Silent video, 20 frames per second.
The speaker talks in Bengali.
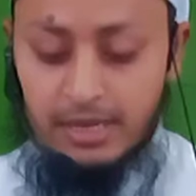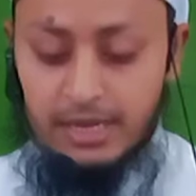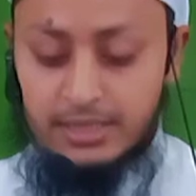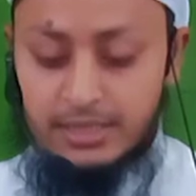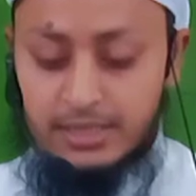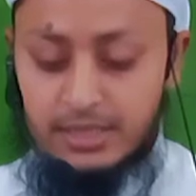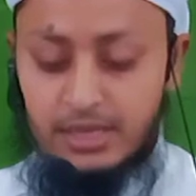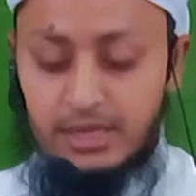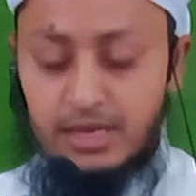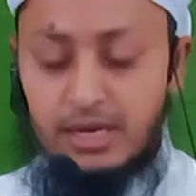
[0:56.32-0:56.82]

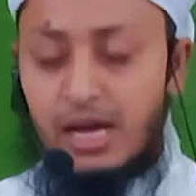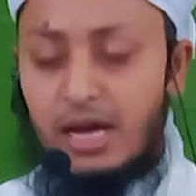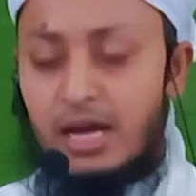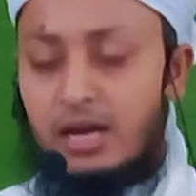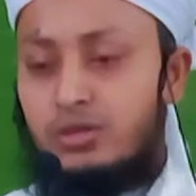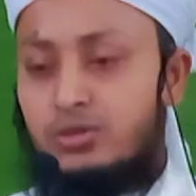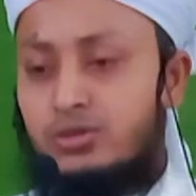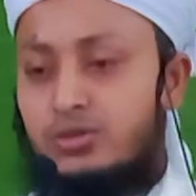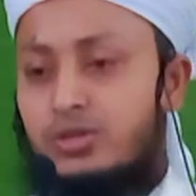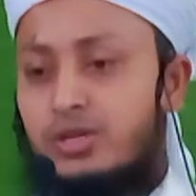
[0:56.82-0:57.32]
আজকের
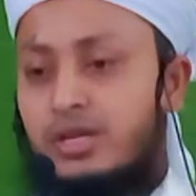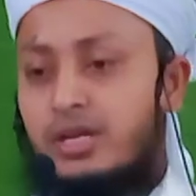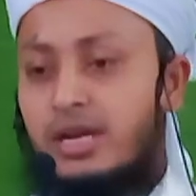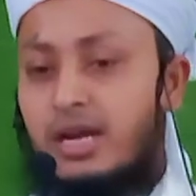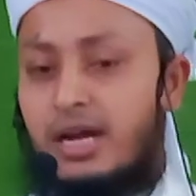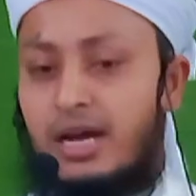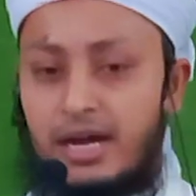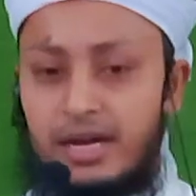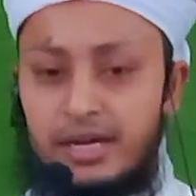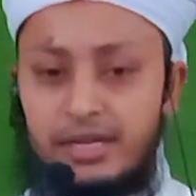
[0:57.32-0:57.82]
আলোচনার
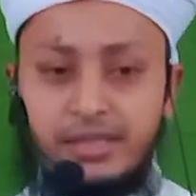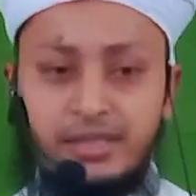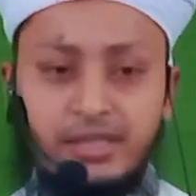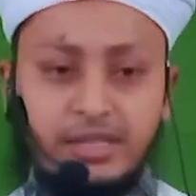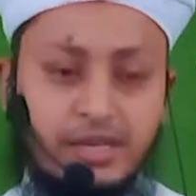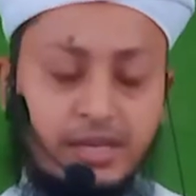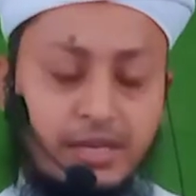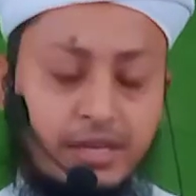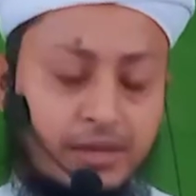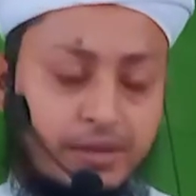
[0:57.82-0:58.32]
আগ
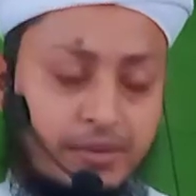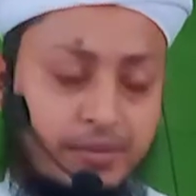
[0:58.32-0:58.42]
দিয়ে